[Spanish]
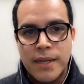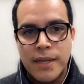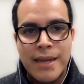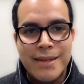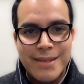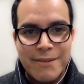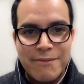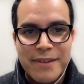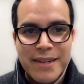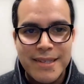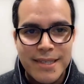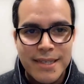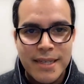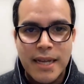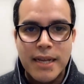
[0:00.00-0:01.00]
Esa
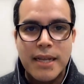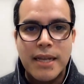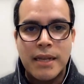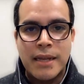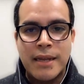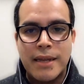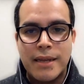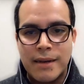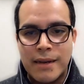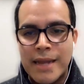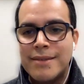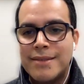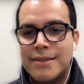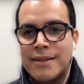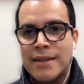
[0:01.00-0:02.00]
felicidad que
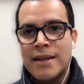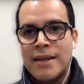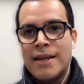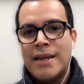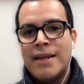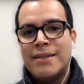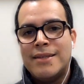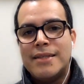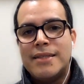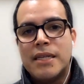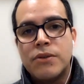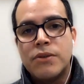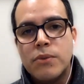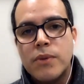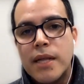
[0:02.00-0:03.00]
es esa
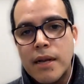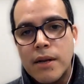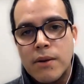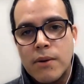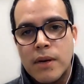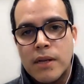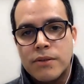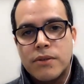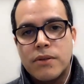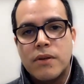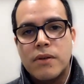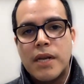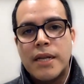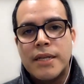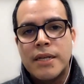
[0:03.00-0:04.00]
llenura del
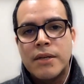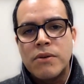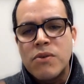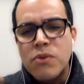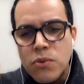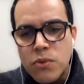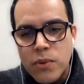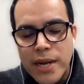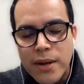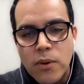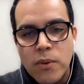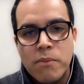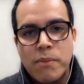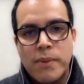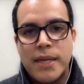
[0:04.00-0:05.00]
corazón, la llenura
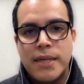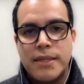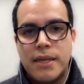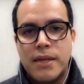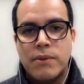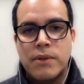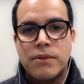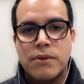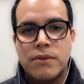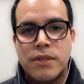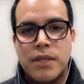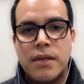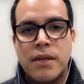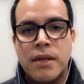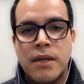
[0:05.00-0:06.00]
completa de nuestro
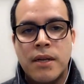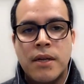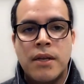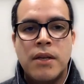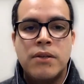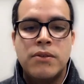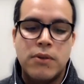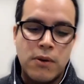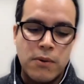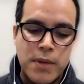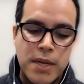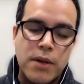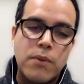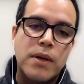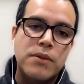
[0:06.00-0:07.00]
ser, solo
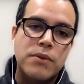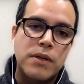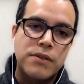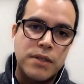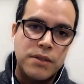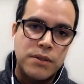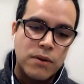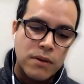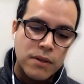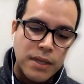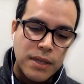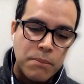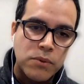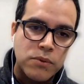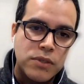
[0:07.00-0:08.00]
viene cuando el Señor
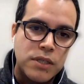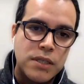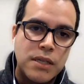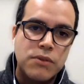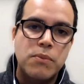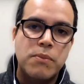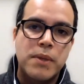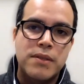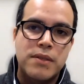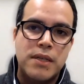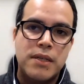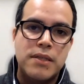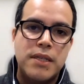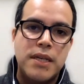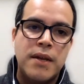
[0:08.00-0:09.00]
deposita su
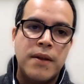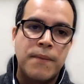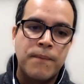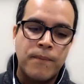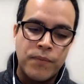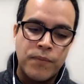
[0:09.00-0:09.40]
presencia